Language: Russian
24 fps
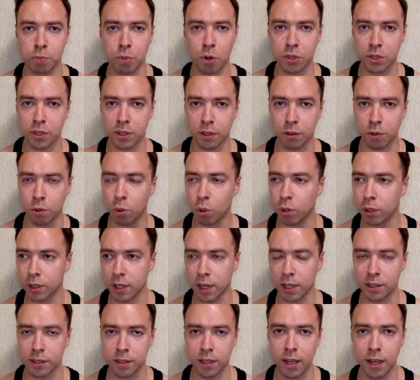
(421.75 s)
просто Google
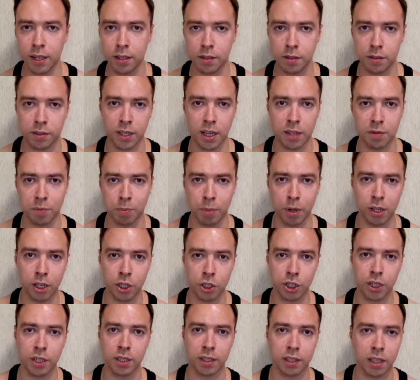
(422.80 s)
Translate взять в приложение,